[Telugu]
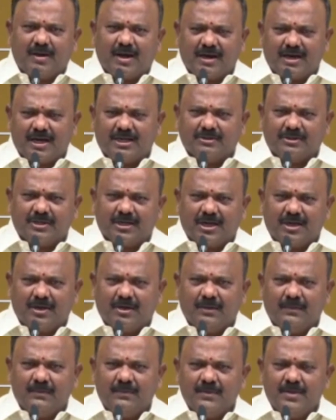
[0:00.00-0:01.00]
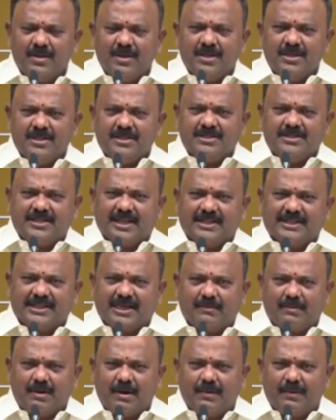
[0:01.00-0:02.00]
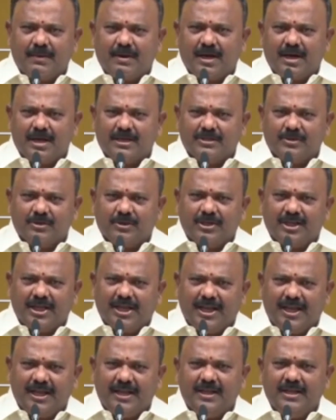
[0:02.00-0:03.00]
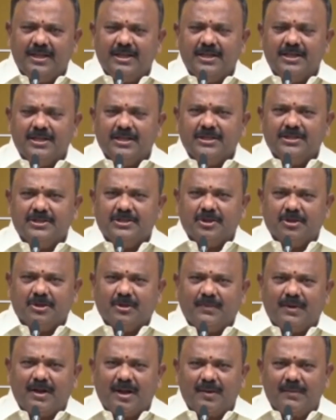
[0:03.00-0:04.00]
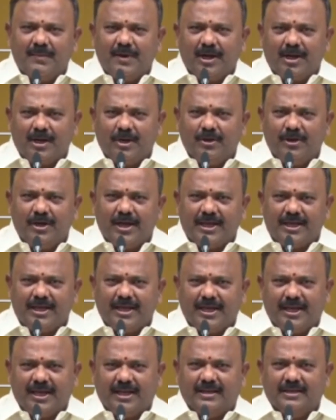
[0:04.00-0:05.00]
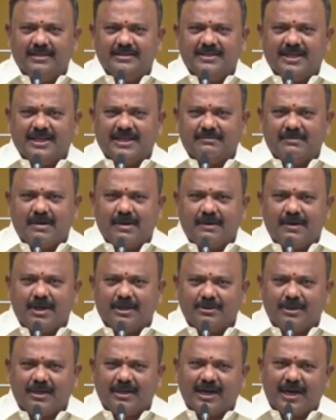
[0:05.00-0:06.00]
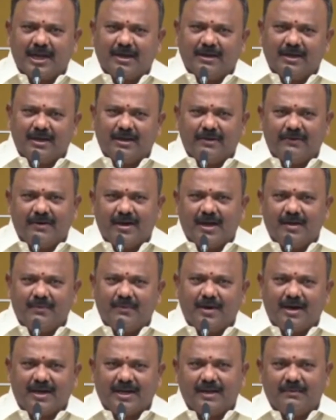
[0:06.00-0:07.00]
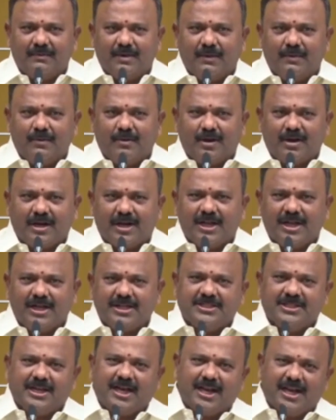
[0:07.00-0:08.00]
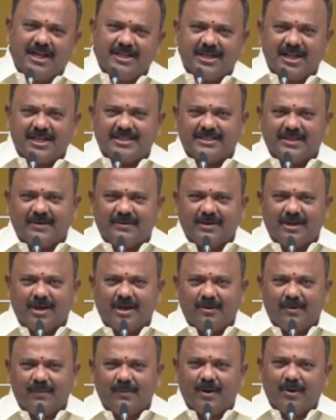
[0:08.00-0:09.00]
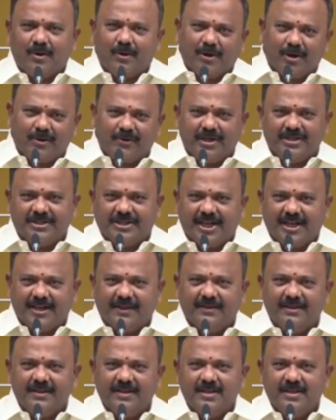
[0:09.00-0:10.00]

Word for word: నువ్వు మాట్లాడుతున్నావు చంద్రబాబు గారితోని తిరుమల మెట్లు ఎక్కి చంద్రబాబు గారితో నడగలవా అంబటరామబాబు ఒక్కడి నీకు ఛాలెంజ్ చేస్తా ఉన్నాను నువ్వు మగోడు అయితే